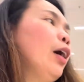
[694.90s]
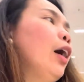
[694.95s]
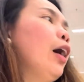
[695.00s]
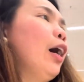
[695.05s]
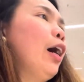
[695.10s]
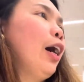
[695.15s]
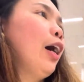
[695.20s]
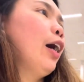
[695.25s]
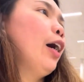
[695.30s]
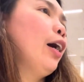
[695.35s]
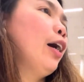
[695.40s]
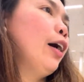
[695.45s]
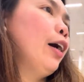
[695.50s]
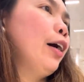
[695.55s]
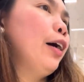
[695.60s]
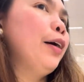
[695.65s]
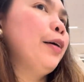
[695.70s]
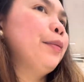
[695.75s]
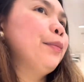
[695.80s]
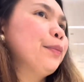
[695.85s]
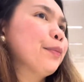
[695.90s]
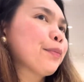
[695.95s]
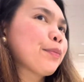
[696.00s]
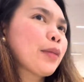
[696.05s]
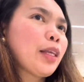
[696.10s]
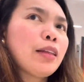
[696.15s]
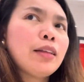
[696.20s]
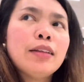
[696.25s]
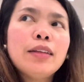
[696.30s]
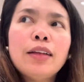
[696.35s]
Um,
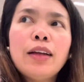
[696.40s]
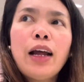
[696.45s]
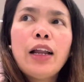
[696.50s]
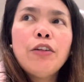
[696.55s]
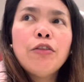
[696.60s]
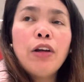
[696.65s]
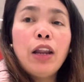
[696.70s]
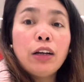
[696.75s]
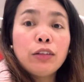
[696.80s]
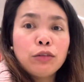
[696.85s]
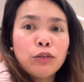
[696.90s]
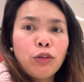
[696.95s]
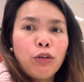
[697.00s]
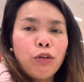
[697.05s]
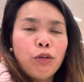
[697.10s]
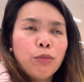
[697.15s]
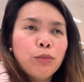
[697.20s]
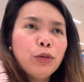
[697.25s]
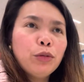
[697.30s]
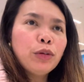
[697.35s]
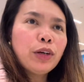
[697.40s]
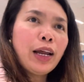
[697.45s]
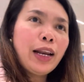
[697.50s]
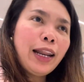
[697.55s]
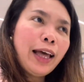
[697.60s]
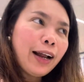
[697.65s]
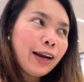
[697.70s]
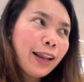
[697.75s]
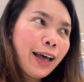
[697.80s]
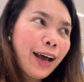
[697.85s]
ano lang to, mura
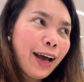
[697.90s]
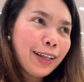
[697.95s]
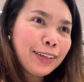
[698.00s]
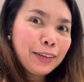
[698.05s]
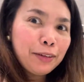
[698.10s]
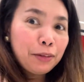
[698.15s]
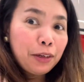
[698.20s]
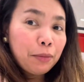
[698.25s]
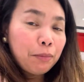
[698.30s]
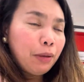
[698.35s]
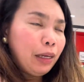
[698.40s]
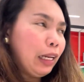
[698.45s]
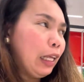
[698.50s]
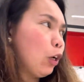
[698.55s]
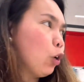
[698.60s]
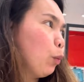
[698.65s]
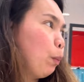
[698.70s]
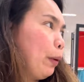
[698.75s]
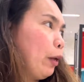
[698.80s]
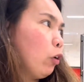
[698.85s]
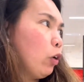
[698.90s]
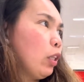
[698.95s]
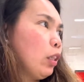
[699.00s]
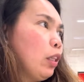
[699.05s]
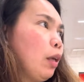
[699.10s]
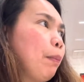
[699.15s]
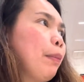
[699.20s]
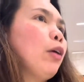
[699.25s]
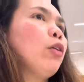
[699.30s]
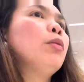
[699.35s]
lang lahat yung nabili ko. Pero
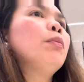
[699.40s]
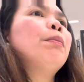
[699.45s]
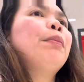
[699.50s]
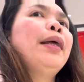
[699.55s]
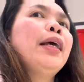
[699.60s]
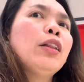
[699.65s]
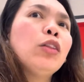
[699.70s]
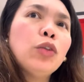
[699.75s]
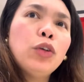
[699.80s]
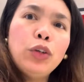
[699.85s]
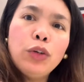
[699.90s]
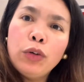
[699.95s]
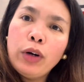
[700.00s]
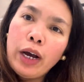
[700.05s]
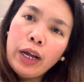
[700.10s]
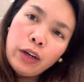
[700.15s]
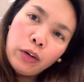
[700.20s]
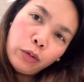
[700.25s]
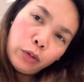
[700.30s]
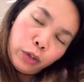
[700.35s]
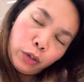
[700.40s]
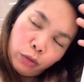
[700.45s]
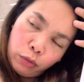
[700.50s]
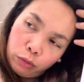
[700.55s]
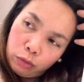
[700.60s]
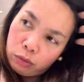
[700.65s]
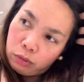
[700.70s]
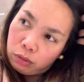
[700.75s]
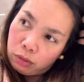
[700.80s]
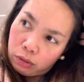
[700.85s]
hindi pa kompleto yung ano, yung
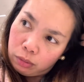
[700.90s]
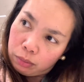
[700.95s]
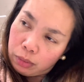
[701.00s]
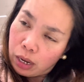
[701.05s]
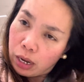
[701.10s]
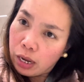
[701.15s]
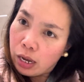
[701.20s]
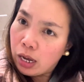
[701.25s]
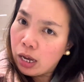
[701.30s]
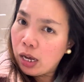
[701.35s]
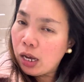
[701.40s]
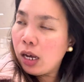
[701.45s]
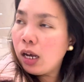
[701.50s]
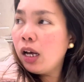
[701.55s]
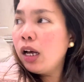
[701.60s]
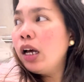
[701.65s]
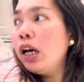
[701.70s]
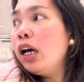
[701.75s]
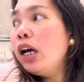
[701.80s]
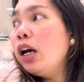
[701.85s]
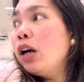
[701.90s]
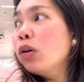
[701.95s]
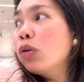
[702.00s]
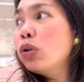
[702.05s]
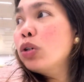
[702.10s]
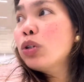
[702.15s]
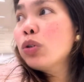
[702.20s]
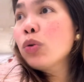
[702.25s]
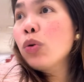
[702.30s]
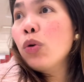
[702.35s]
mga
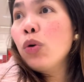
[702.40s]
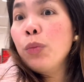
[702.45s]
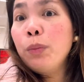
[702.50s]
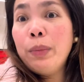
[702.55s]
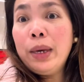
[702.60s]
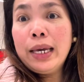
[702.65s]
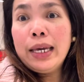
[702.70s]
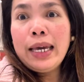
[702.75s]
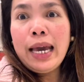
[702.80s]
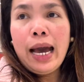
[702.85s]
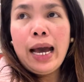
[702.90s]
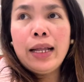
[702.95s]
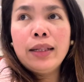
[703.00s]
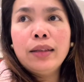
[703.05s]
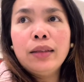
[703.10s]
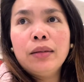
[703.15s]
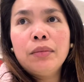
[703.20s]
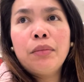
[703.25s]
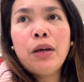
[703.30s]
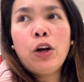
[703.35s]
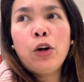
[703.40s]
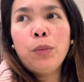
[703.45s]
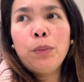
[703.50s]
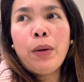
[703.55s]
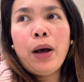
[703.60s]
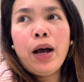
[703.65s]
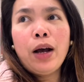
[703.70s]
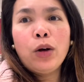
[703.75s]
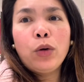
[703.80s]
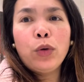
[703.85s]
gusto kong bigyan. Meron
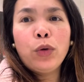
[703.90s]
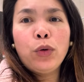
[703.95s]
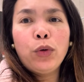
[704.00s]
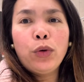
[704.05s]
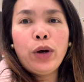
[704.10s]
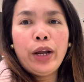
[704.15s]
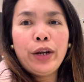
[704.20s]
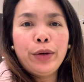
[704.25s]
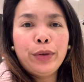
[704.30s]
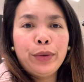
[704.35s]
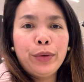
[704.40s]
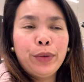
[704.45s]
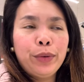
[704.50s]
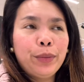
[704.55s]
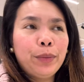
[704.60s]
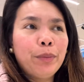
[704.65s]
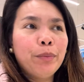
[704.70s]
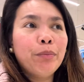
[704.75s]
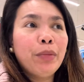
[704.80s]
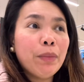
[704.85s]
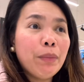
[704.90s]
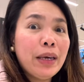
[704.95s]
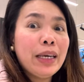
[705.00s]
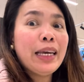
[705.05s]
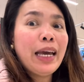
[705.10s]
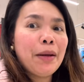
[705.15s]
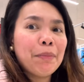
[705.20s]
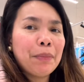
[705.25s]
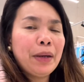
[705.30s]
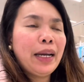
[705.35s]
pa akong ano,
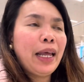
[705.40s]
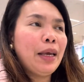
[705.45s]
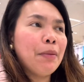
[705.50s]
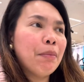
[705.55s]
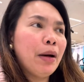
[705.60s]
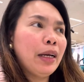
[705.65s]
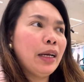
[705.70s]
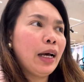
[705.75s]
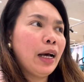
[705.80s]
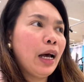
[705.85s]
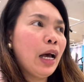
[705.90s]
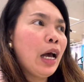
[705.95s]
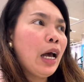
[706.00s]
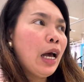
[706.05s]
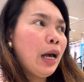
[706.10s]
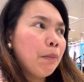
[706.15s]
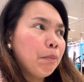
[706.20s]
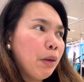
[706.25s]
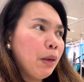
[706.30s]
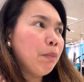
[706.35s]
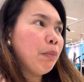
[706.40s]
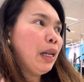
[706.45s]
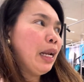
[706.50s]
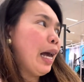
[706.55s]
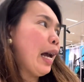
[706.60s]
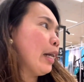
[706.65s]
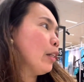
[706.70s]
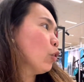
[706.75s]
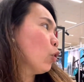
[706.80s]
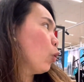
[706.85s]
bibigyan pa na iba na
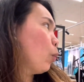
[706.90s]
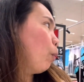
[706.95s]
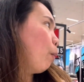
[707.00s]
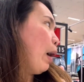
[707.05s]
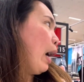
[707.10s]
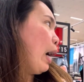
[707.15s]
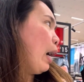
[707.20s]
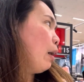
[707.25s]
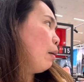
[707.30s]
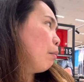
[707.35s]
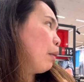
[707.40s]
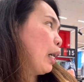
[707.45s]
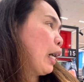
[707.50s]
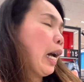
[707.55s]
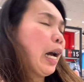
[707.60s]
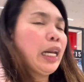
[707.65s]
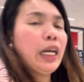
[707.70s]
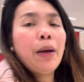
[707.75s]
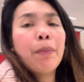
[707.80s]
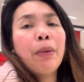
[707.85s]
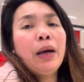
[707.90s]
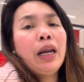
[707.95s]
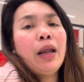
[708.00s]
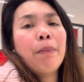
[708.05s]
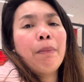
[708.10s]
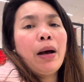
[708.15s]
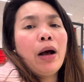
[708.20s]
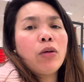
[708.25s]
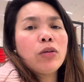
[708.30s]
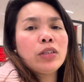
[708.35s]
bibilhan ko pa.
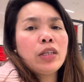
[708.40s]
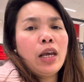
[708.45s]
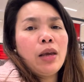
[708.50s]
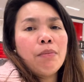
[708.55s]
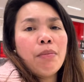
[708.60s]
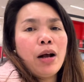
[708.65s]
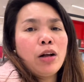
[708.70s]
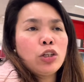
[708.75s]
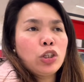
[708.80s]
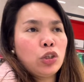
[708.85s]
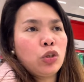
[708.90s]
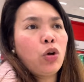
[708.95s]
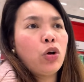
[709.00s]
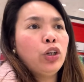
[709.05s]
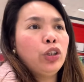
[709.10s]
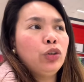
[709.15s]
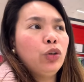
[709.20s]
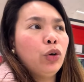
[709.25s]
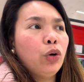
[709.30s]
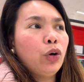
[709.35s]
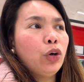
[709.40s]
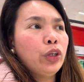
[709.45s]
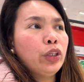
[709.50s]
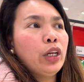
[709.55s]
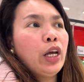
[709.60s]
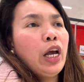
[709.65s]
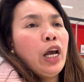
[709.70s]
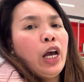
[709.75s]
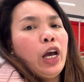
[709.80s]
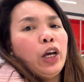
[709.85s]
Maghanap-hanap ako sa ibang stall doon.
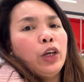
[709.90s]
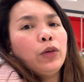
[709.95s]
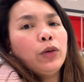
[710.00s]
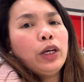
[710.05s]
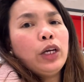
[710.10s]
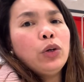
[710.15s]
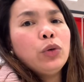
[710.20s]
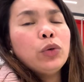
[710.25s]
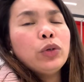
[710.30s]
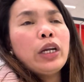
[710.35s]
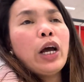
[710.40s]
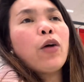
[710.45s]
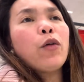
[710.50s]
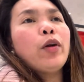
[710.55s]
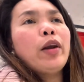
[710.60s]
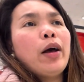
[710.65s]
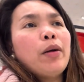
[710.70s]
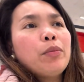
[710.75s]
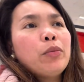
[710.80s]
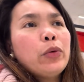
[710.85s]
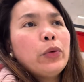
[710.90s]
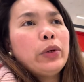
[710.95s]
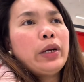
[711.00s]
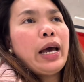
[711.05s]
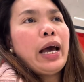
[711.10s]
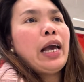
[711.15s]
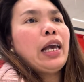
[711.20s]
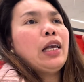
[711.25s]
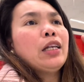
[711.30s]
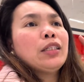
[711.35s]
Yung inuna ko lang
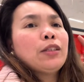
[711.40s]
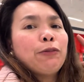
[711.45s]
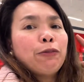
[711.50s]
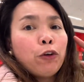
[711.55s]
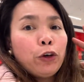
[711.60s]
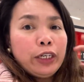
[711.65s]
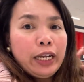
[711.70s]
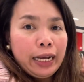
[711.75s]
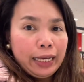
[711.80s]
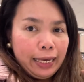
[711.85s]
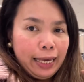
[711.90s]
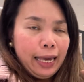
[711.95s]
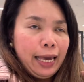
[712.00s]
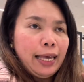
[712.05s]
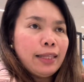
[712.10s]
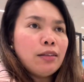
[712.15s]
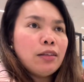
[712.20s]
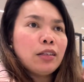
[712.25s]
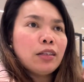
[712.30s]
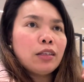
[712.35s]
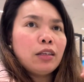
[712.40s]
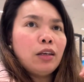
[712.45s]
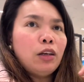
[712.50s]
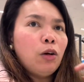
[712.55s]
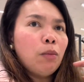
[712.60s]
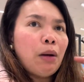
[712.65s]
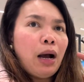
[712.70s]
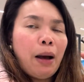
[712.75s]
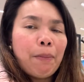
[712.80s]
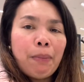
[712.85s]
muna is for the kids.
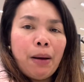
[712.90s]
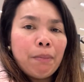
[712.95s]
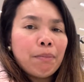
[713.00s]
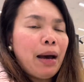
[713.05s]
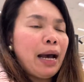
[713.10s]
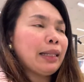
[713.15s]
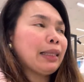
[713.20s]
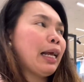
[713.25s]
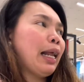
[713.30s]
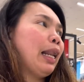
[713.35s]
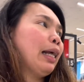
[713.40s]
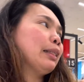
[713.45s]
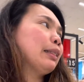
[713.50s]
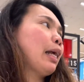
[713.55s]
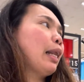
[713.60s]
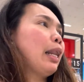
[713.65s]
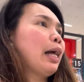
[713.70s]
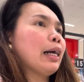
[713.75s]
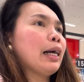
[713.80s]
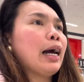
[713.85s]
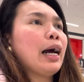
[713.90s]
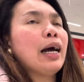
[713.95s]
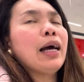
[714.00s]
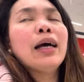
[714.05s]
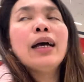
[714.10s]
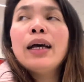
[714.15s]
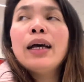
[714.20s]
Yung mga pambata lang talaga.